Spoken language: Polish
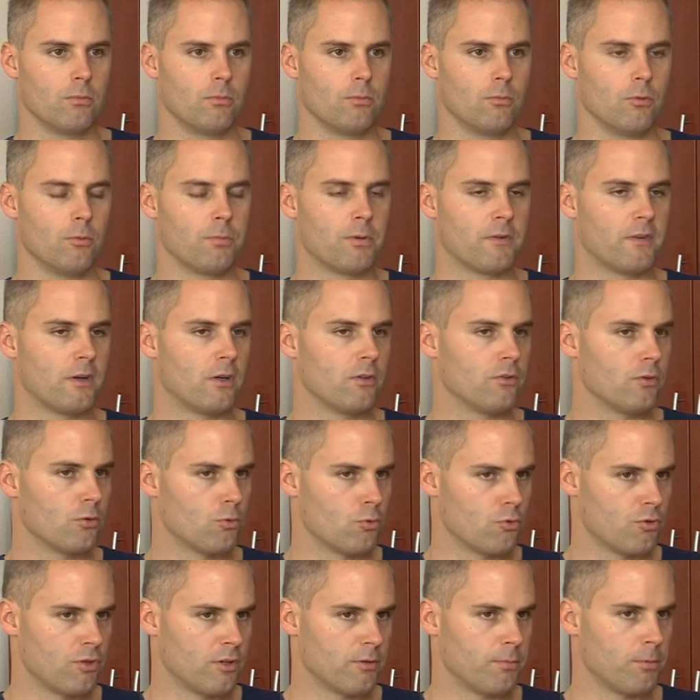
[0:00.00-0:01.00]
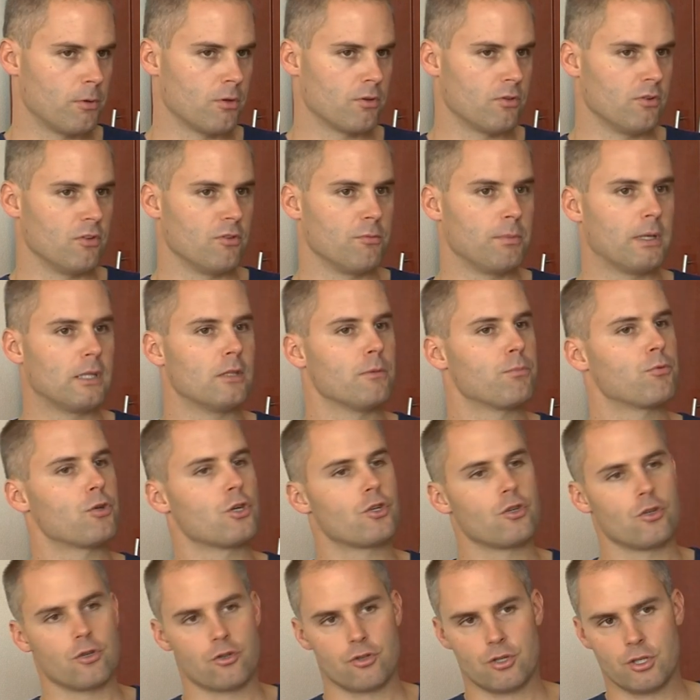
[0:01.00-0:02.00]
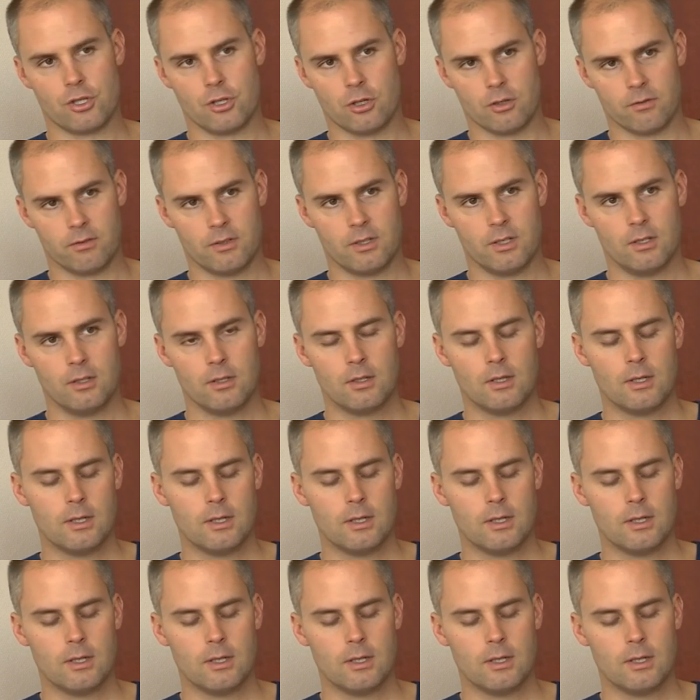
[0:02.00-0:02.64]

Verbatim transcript: uprawiających różne sporty, zmiany przeciążeniowe,